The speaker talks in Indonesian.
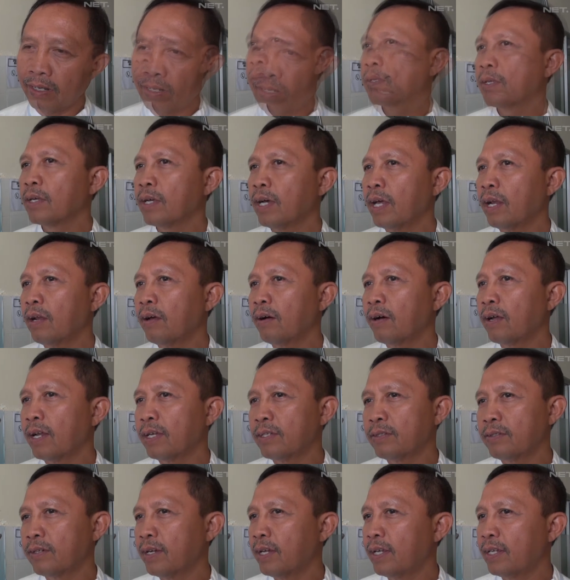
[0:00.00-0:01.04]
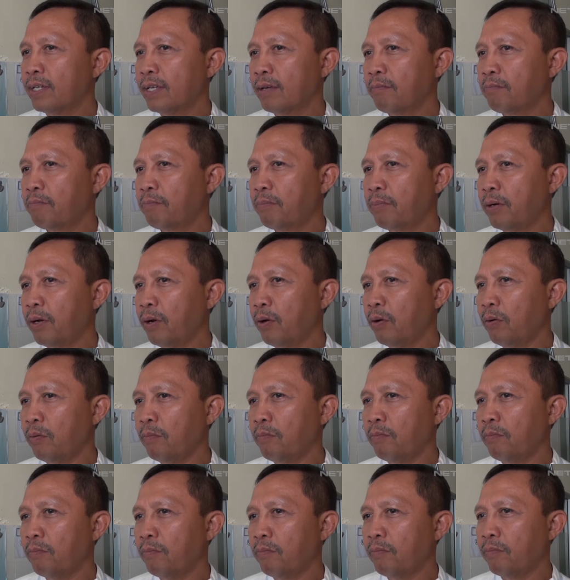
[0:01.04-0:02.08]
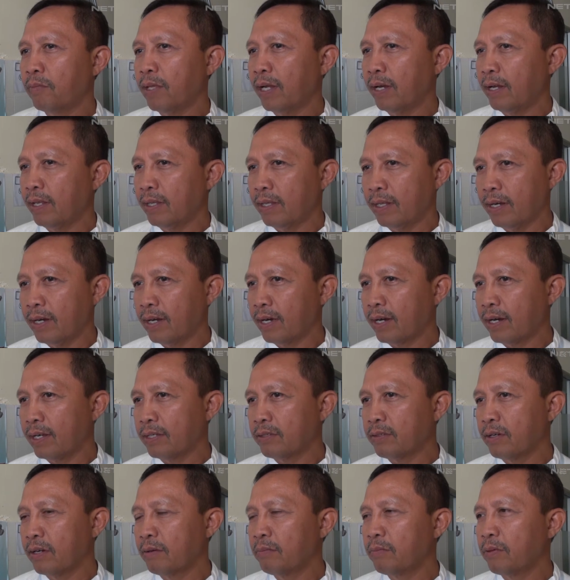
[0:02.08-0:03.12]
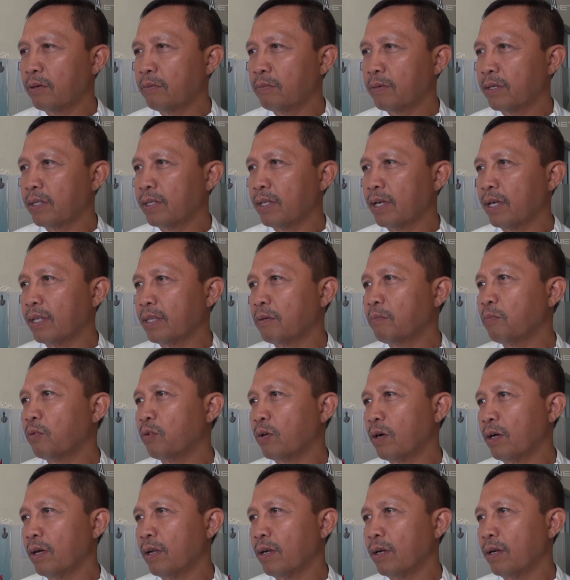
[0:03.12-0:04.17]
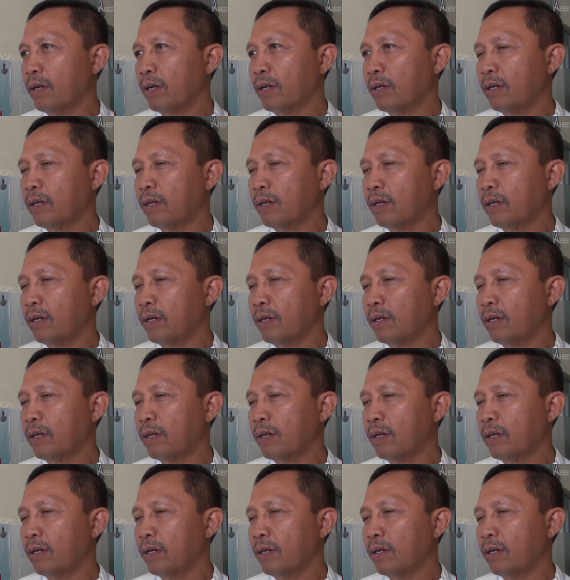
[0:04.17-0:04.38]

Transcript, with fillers: Memang Kalau keracunannya belum tanda-tanda keracunannya belum kita temukan.